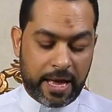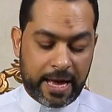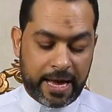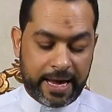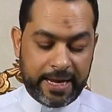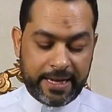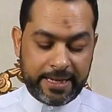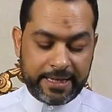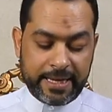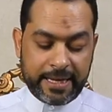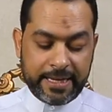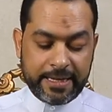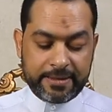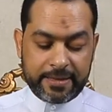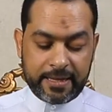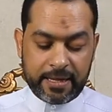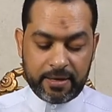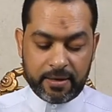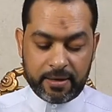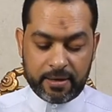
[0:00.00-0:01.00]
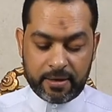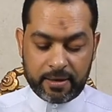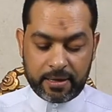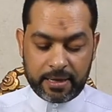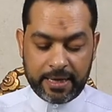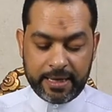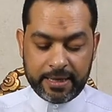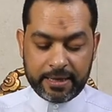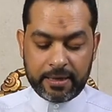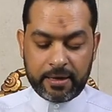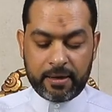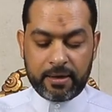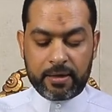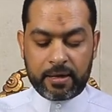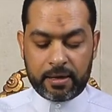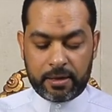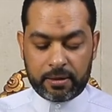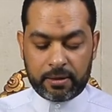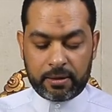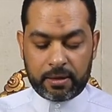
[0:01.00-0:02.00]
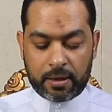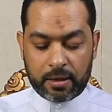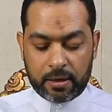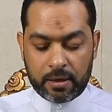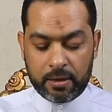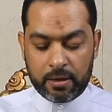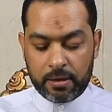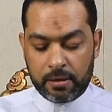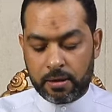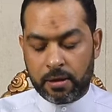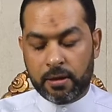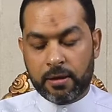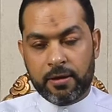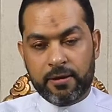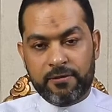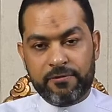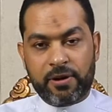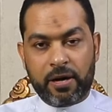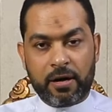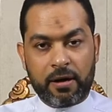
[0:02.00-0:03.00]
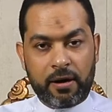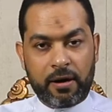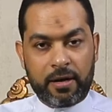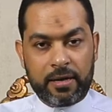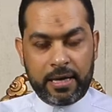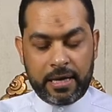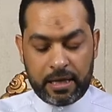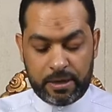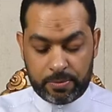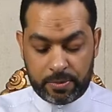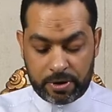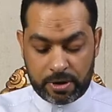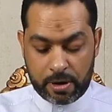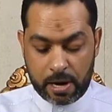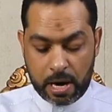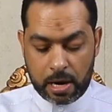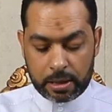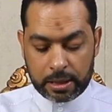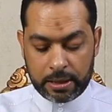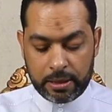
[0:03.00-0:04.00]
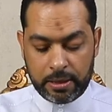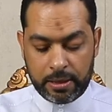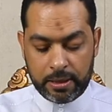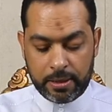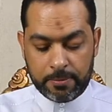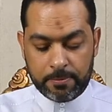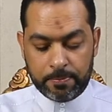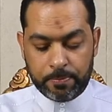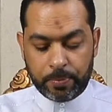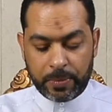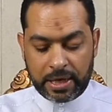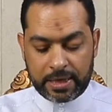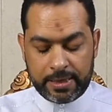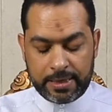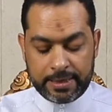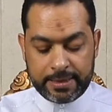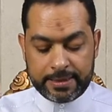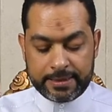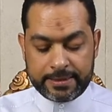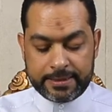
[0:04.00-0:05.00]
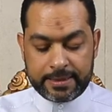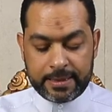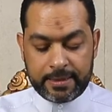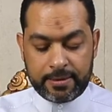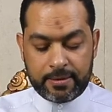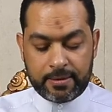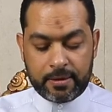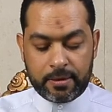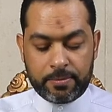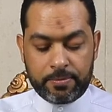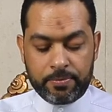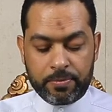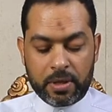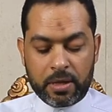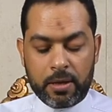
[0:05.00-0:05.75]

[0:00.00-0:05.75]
احييتنا احياك الله فقال ابراهيم عليه السلام